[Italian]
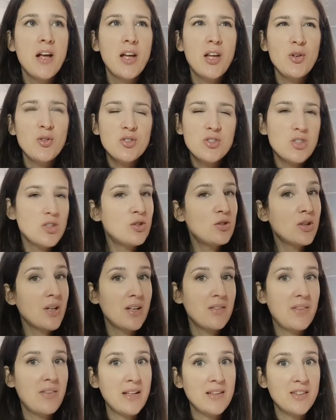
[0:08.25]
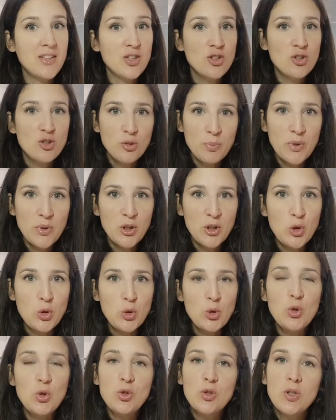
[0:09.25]
che è un sito che vende
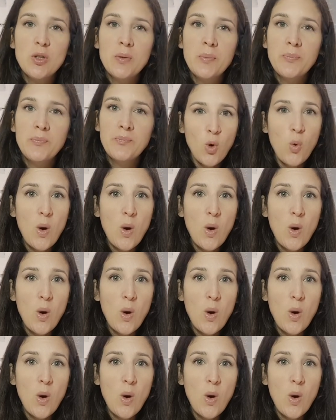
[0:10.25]
soprattutto